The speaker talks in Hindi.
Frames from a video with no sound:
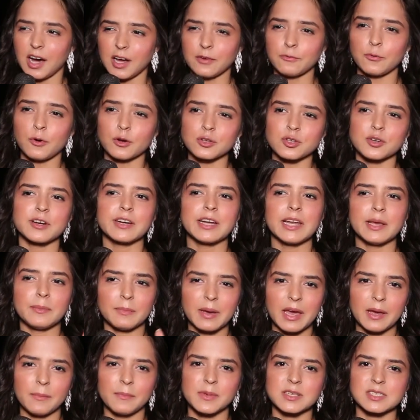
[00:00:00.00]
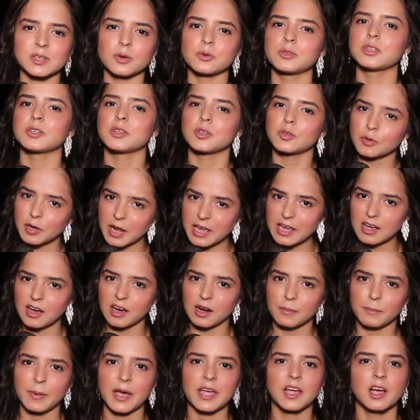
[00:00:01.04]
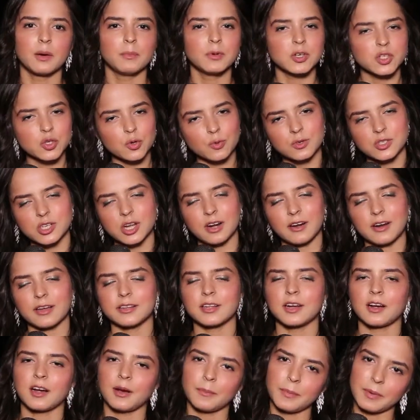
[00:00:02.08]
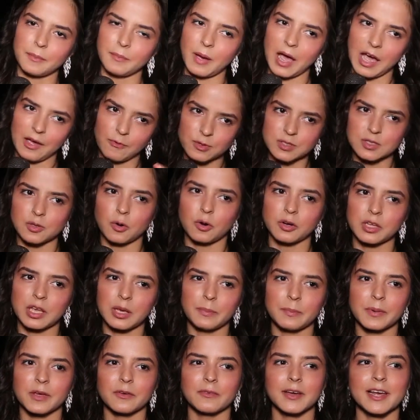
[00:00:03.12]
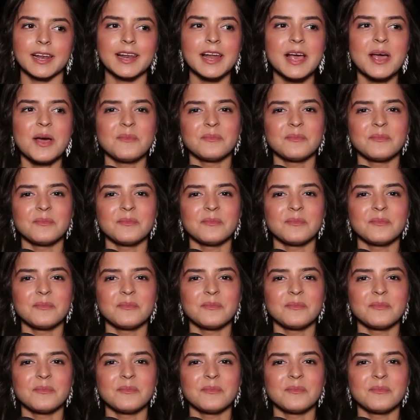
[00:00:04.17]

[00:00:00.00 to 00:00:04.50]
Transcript: अनफॉर्चुनेटली मैं बिजी होती थी तो नहीं कर पाई कभी शूट चल रहा था कभी आई वॉज नॉट कीपिंग वेल